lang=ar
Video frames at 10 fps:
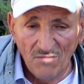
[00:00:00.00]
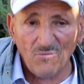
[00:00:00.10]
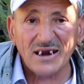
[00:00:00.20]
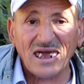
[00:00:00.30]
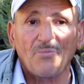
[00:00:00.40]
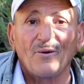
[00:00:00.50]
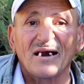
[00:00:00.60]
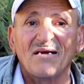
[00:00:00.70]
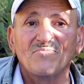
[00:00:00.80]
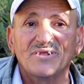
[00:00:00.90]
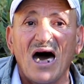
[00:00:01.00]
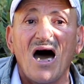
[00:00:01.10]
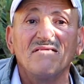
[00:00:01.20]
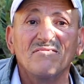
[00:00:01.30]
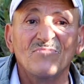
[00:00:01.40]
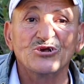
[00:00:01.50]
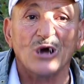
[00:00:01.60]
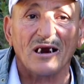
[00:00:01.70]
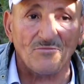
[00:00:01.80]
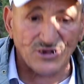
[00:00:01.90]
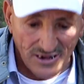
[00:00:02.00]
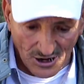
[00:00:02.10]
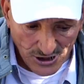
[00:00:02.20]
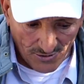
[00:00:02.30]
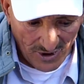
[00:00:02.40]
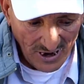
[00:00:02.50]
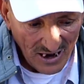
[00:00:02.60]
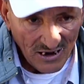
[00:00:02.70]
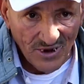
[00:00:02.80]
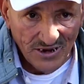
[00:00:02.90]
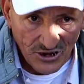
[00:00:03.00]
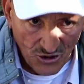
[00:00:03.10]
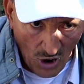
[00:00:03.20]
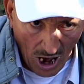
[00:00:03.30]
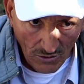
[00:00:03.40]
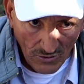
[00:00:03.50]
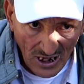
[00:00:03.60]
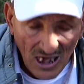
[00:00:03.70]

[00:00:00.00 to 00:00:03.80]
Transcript: من قبل رمضان من شهر خمسة تشرب البنت الدواء